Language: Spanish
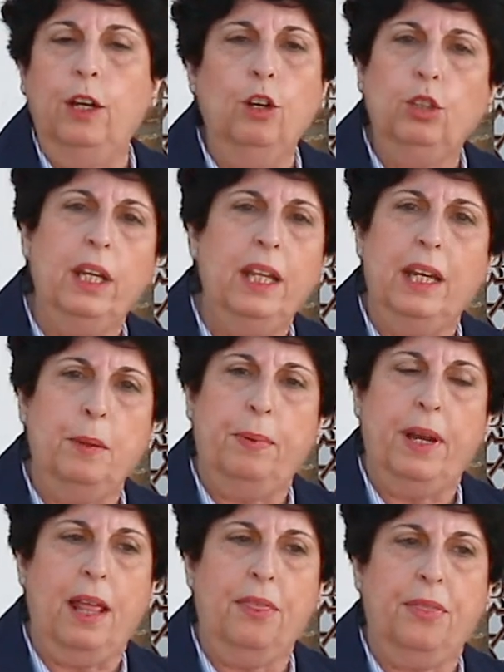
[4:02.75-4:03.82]
no tener
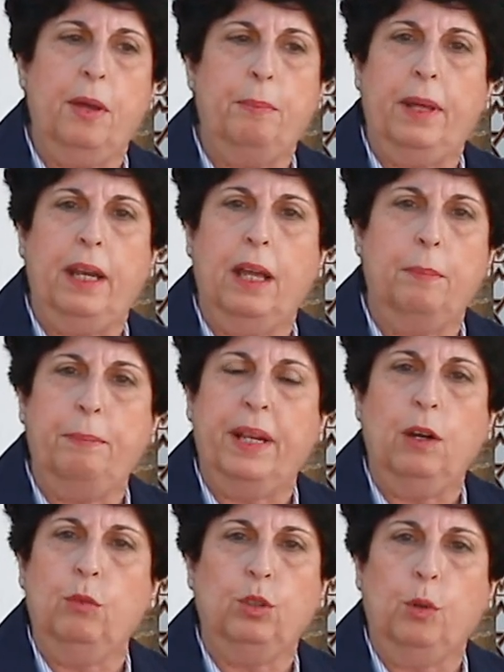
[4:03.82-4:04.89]
esperanza para,
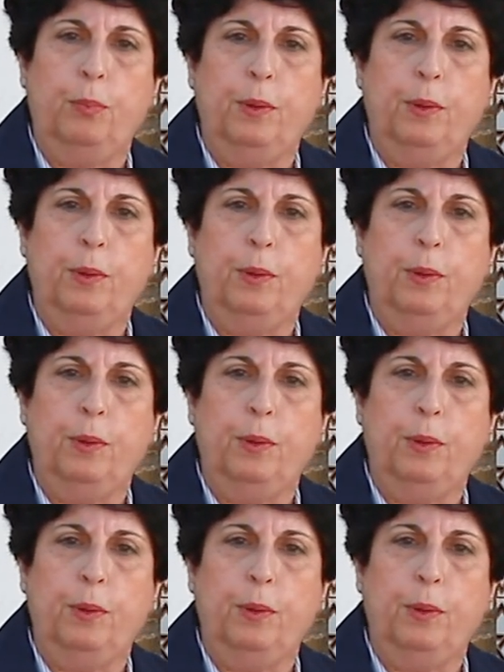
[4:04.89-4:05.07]
nuestros